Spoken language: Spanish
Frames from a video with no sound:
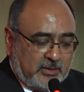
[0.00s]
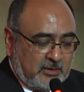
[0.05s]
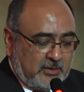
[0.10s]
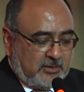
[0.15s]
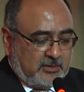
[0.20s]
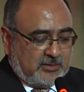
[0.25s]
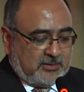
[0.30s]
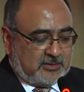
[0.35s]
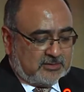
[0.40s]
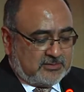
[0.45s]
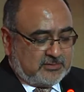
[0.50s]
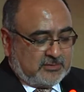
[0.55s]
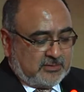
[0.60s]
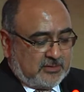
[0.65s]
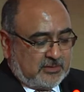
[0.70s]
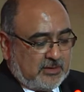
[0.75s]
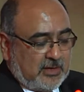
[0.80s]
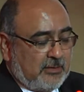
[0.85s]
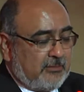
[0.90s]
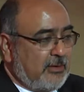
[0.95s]
Este,
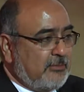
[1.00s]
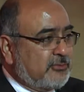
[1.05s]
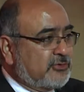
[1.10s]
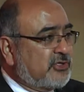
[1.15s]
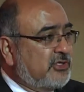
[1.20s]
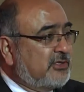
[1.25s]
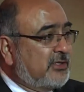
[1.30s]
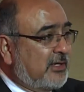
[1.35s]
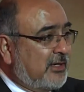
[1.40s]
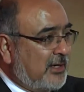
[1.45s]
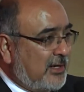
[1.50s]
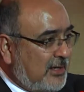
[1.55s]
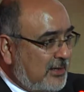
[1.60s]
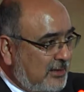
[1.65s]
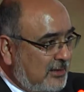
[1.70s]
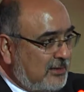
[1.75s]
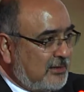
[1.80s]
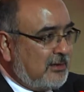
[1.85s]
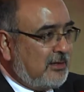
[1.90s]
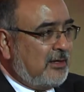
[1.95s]
las vamos a
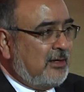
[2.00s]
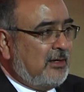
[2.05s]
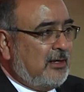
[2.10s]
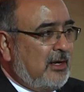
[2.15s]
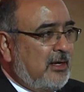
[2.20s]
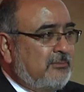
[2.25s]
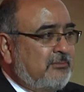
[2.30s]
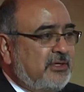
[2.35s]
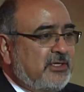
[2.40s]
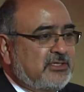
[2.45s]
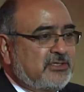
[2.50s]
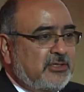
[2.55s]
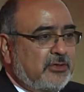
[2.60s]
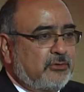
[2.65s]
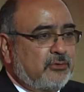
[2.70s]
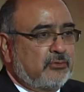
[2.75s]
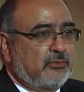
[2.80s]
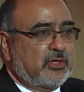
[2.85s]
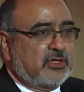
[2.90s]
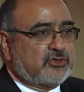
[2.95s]
entregar al, Ministerio de
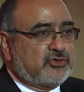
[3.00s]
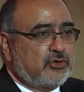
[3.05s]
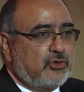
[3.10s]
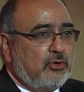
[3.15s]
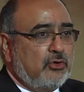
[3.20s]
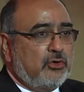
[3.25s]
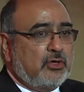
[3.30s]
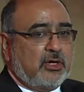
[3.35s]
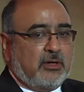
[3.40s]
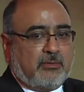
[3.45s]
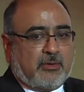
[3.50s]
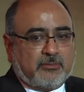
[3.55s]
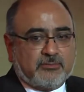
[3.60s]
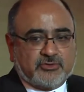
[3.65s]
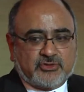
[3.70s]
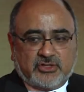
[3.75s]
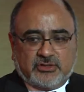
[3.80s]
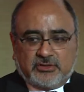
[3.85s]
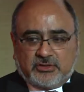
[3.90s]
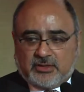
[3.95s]
Educación, las vamos
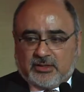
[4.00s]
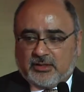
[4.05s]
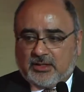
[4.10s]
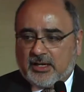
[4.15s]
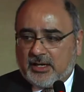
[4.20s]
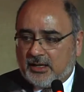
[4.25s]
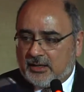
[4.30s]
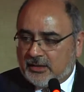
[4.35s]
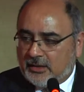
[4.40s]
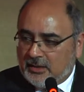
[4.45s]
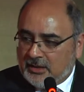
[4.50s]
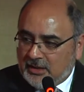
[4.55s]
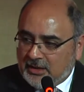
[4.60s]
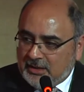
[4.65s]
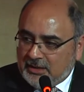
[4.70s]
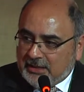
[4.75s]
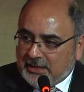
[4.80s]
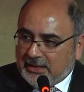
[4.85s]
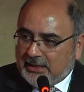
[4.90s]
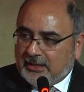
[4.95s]
a entregar
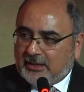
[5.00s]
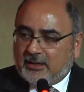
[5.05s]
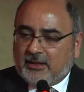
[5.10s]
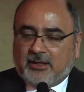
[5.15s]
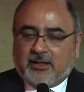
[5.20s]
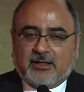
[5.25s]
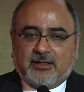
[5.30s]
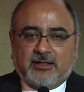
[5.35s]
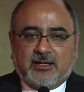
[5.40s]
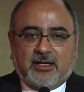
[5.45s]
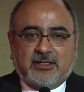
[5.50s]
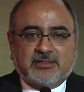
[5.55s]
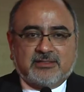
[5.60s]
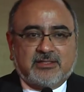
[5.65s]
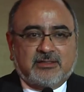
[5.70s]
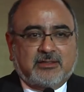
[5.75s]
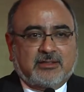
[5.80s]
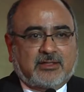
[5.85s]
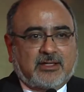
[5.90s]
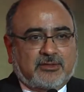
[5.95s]
al
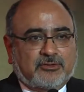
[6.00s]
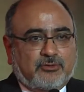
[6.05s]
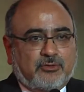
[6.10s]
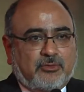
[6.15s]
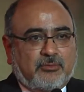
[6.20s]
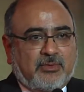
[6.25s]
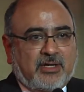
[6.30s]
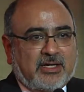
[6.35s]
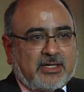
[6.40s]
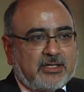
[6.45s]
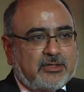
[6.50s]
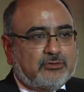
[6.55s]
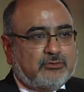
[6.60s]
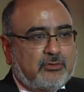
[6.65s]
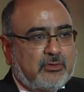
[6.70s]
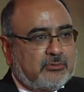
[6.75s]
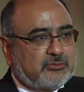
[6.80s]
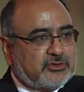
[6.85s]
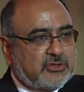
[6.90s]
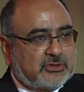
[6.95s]
Sindicato de Maestros, las
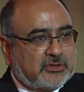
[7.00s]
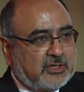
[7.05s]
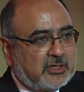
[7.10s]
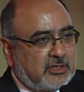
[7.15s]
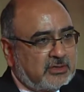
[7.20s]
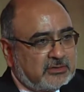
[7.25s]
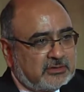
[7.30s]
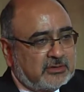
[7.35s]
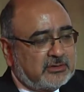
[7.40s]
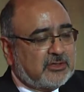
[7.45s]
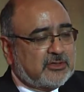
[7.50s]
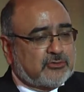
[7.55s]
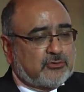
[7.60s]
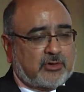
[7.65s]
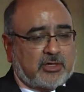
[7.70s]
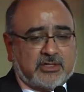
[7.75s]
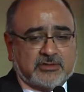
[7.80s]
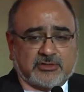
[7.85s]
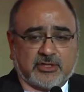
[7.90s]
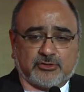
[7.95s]
vamos a entregar a distintas
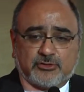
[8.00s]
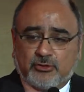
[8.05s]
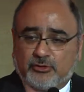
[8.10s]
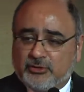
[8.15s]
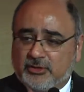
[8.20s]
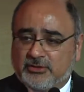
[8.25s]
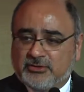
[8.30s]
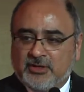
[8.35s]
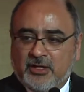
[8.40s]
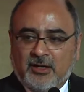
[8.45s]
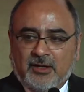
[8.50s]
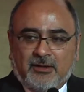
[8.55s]
organizaciones,